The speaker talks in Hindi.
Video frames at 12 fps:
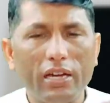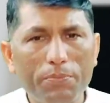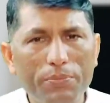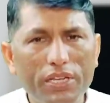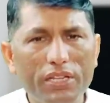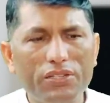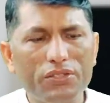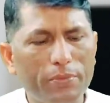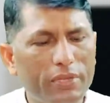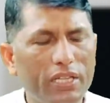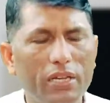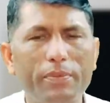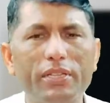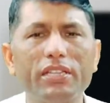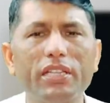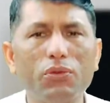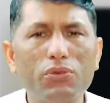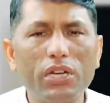कंपनी की जिम्मेदारी
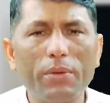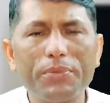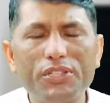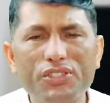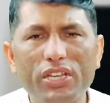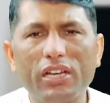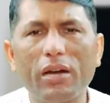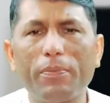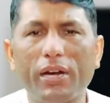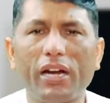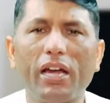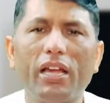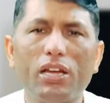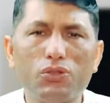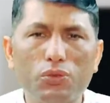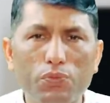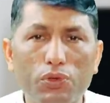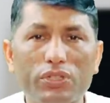बनती है उनका पीछे का बकाया जो